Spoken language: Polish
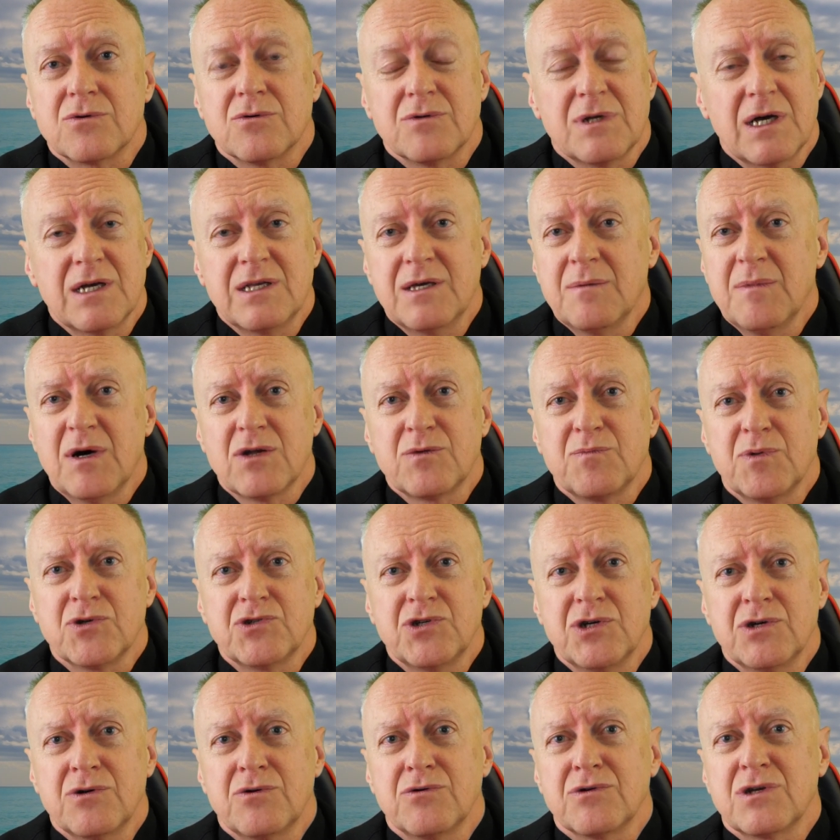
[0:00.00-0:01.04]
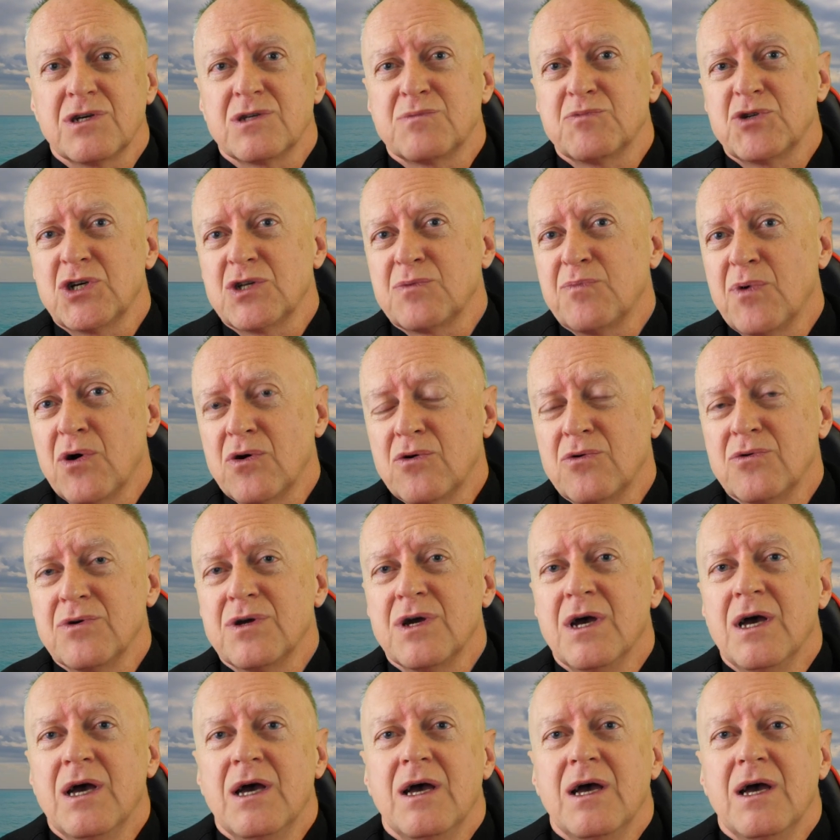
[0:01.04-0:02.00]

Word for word: Tutaj nie ma odpoczynku, to jest przedpokój, e,